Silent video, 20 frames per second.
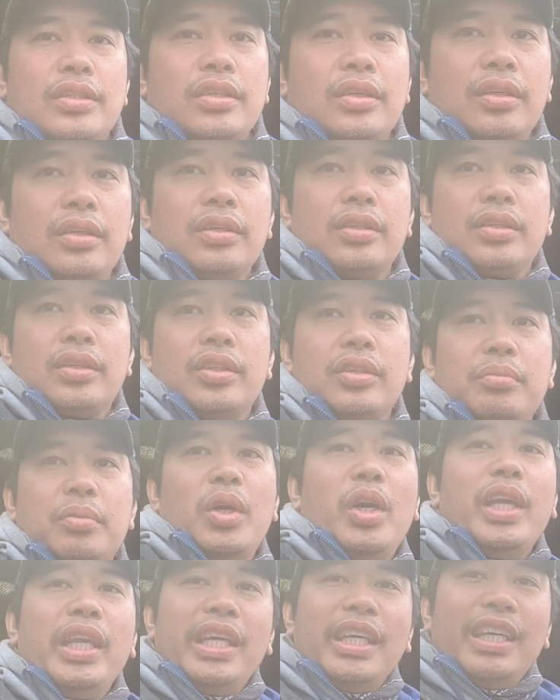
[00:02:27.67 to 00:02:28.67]
so good
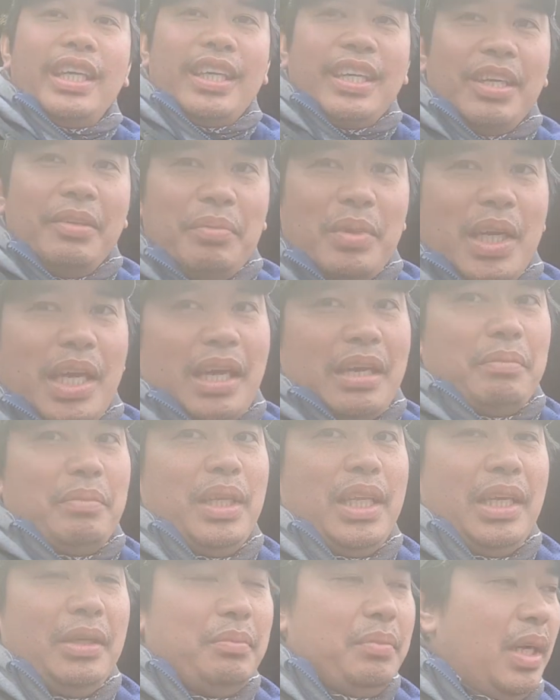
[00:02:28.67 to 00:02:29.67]
morning again mga
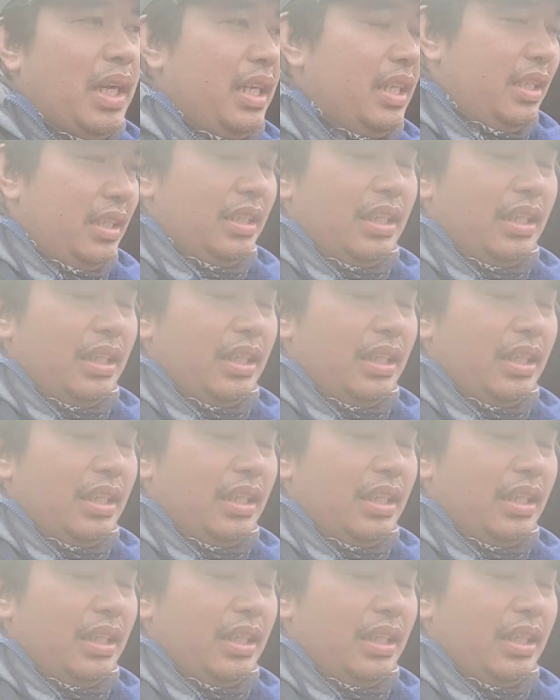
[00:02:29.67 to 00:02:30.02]
kabalaybay